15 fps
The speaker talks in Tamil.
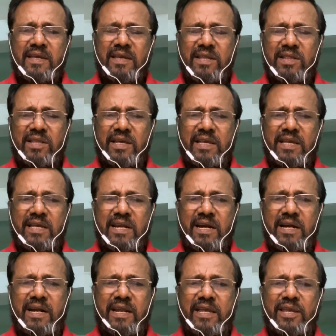இந்த
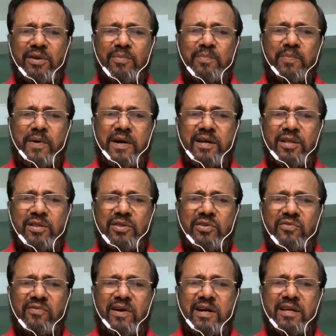இரண்டையும்
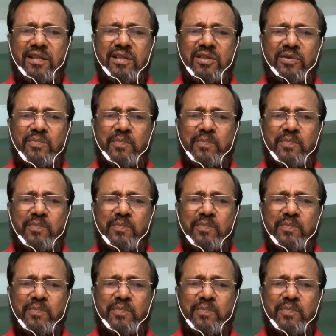பகுத்து வகுத்து